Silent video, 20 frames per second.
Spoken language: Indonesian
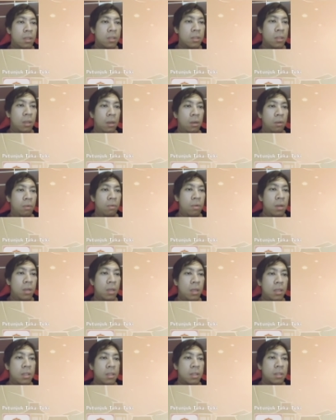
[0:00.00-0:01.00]
gue ngasal
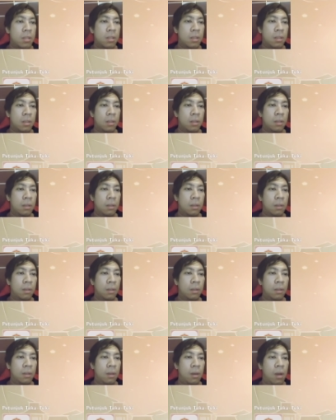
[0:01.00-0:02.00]
doang guys
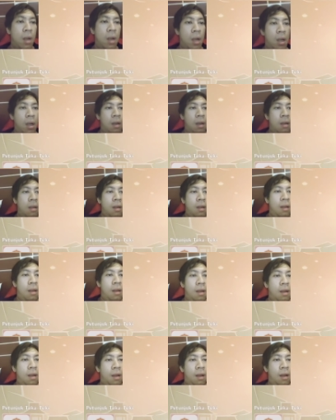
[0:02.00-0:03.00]
ah
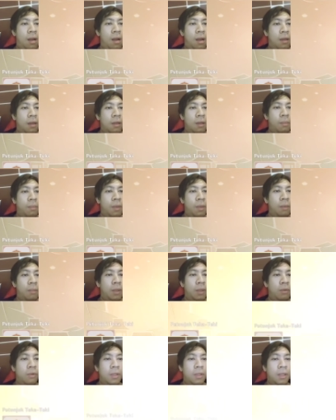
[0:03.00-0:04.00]
ah ini
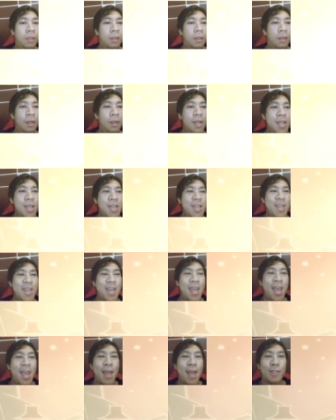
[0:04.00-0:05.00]
kapal bedo nih
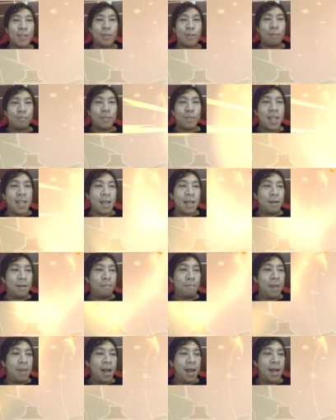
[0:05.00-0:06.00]
yes iya, I'm
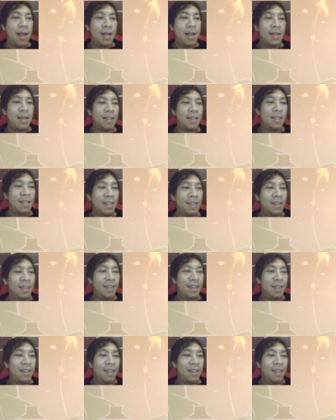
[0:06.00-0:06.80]
talking about